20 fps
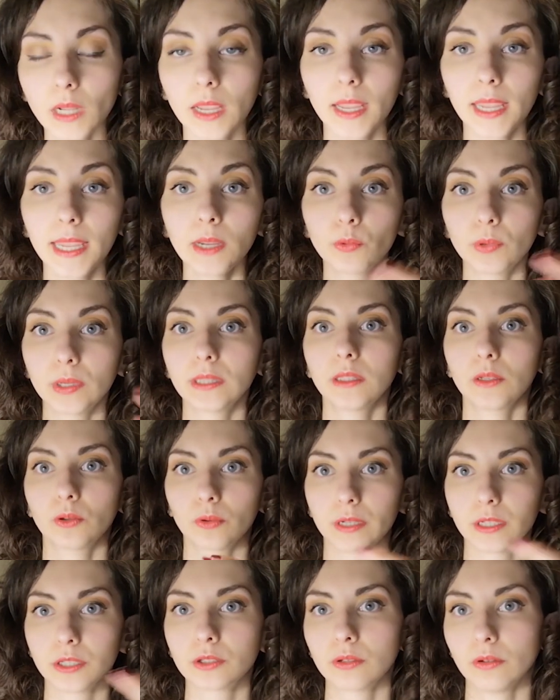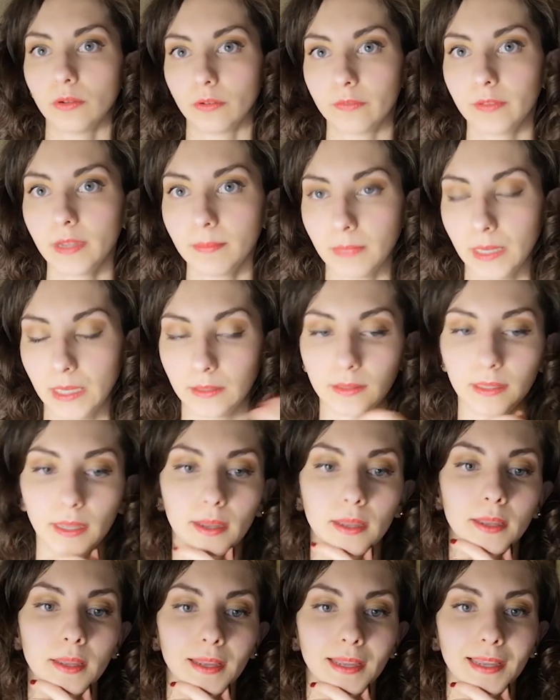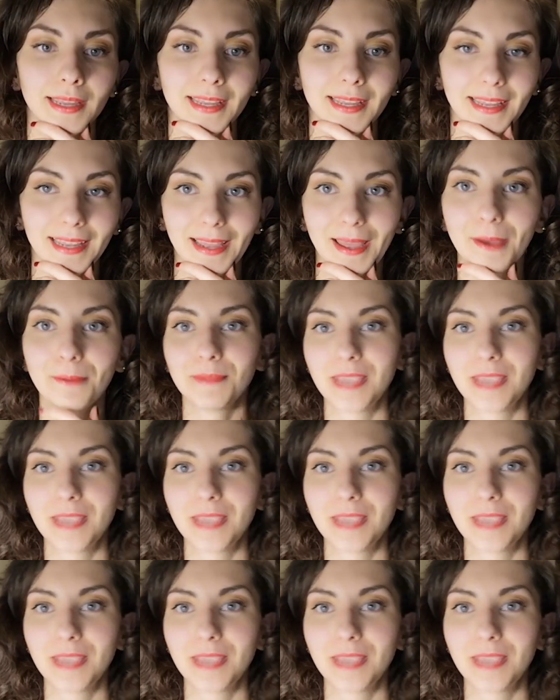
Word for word: E quindi questo ovviamente eh,